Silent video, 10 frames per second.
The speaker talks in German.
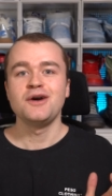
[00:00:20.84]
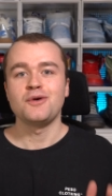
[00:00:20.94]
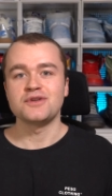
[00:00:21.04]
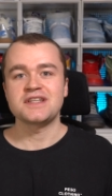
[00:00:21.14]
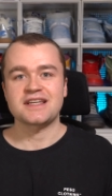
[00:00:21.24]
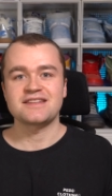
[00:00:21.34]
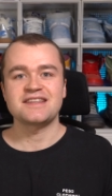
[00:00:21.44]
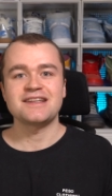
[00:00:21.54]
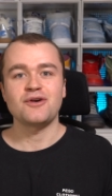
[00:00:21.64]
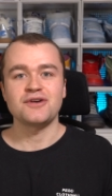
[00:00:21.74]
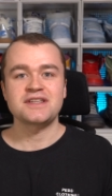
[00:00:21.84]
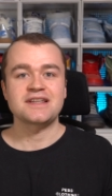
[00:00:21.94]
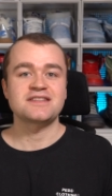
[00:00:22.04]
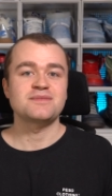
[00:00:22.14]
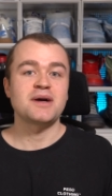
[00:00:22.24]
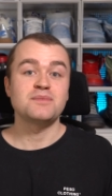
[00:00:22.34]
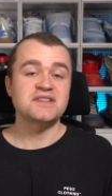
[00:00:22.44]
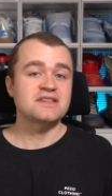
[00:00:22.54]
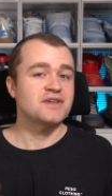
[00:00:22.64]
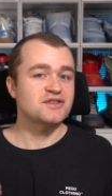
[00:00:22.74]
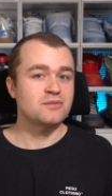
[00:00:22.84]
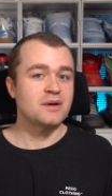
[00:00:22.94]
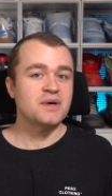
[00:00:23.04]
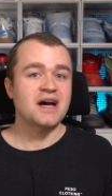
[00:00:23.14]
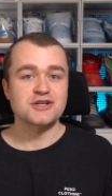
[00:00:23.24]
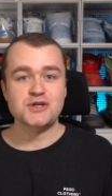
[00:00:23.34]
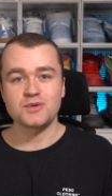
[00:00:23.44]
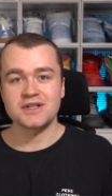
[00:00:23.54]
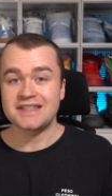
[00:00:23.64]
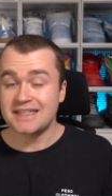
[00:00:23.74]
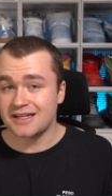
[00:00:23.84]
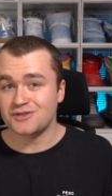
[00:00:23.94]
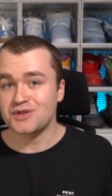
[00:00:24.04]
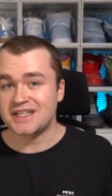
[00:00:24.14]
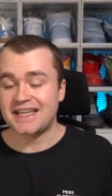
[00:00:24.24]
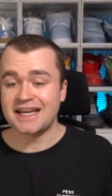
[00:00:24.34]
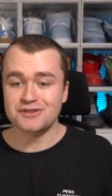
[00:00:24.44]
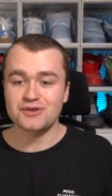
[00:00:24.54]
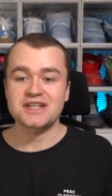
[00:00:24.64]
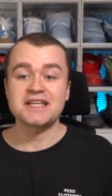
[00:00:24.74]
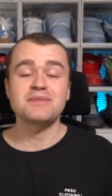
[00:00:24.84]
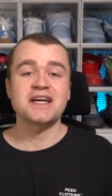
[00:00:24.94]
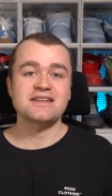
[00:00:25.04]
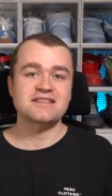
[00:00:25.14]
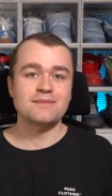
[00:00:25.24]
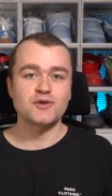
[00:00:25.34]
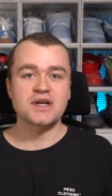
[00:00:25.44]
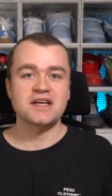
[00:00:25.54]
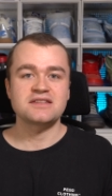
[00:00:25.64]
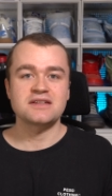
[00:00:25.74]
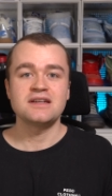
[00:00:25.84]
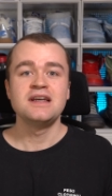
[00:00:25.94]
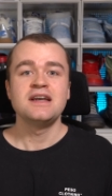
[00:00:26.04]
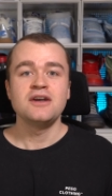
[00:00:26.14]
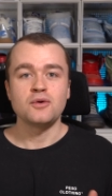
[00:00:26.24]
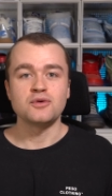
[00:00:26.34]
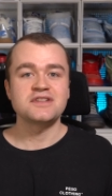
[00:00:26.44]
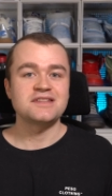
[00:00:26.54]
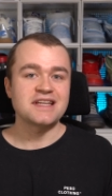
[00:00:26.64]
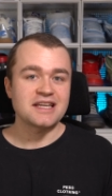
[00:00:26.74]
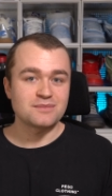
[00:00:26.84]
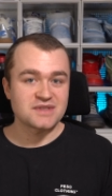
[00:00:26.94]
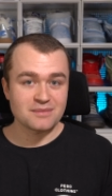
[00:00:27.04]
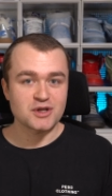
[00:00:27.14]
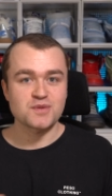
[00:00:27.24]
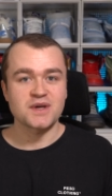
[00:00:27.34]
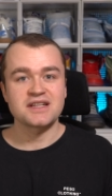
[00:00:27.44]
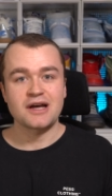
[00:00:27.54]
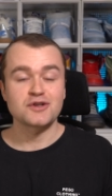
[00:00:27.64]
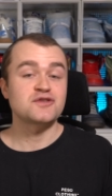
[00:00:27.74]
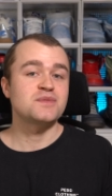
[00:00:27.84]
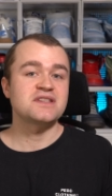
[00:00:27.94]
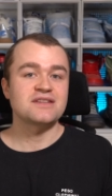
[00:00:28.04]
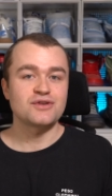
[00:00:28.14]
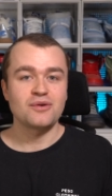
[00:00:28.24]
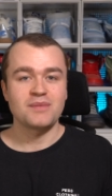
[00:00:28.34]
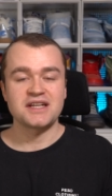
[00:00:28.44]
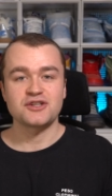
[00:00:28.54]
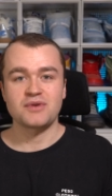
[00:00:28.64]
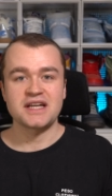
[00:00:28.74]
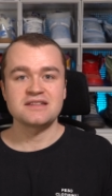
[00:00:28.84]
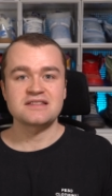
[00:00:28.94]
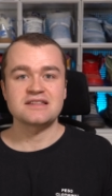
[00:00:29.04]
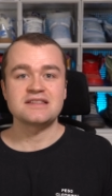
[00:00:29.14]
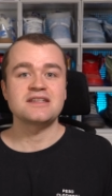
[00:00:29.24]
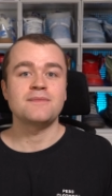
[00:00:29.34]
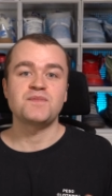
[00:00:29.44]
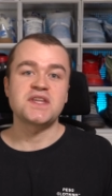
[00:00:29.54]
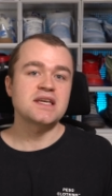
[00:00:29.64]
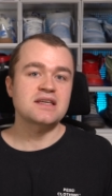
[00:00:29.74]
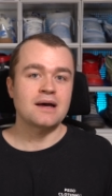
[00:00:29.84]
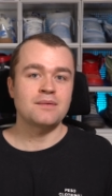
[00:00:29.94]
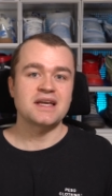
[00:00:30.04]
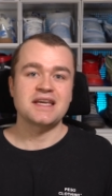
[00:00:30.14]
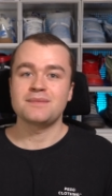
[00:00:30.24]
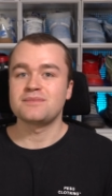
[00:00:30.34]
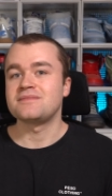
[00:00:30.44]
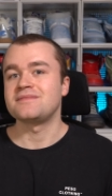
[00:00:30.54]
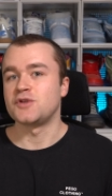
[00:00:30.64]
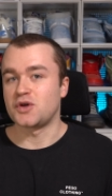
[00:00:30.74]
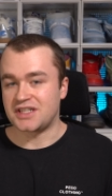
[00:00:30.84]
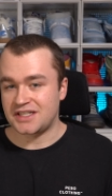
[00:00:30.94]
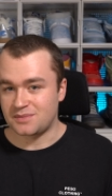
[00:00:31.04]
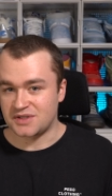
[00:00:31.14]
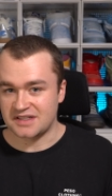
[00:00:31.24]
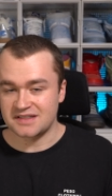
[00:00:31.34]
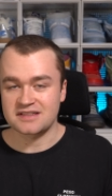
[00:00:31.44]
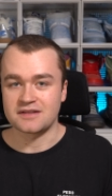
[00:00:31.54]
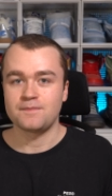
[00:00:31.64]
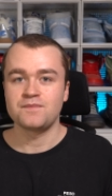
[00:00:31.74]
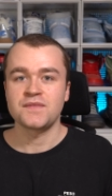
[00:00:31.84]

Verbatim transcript: und ich erzähle euch jetzt mal ein bisschen was über ein paar Schuhe, die ich natürlich gerne noch in meiner Sammlung hätte, und die eben dementsprechend auch so ein bisschen noch meine Grails sind, die ich aber eben noch nicht besitze.